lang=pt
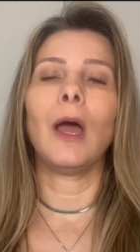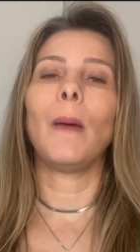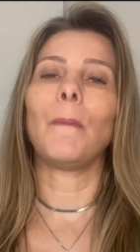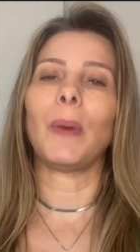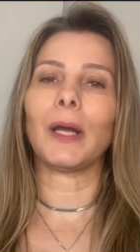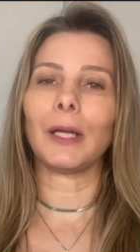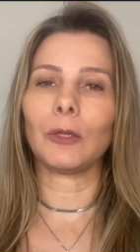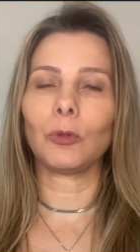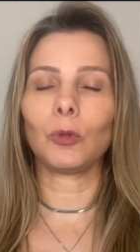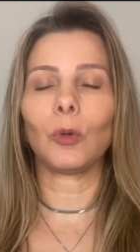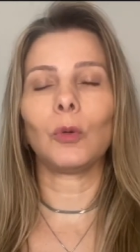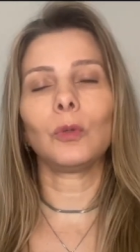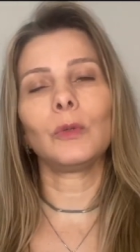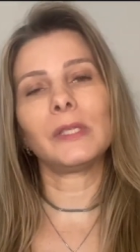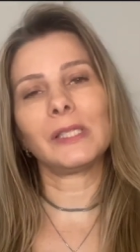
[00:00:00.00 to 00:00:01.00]
para
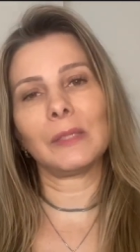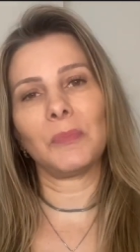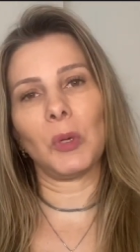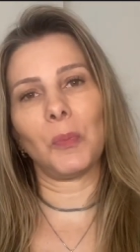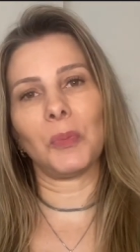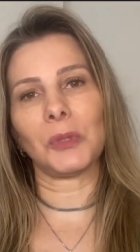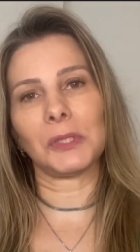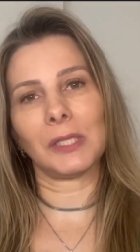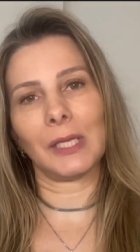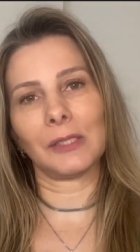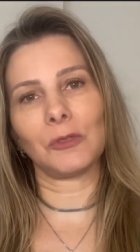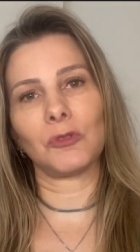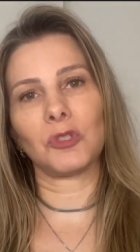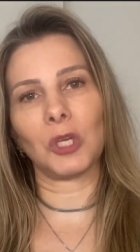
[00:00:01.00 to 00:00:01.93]
todo esse meu processo de